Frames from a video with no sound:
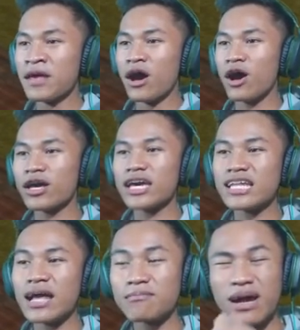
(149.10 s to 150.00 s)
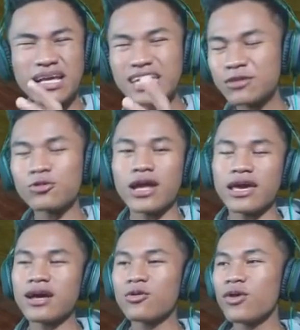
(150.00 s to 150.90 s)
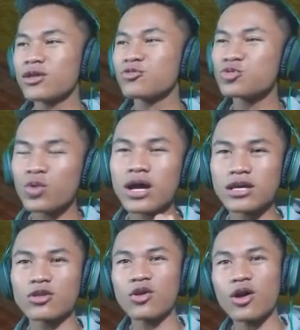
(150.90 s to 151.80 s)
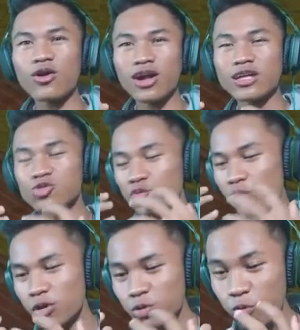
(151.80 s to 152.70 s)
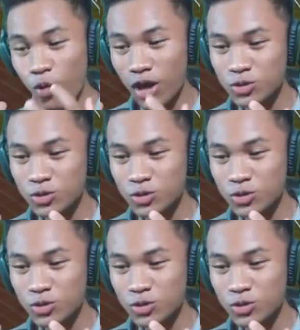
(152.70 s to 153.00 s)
oke nah begitulah ya gue itu suka gitu loh kalau kalian support gue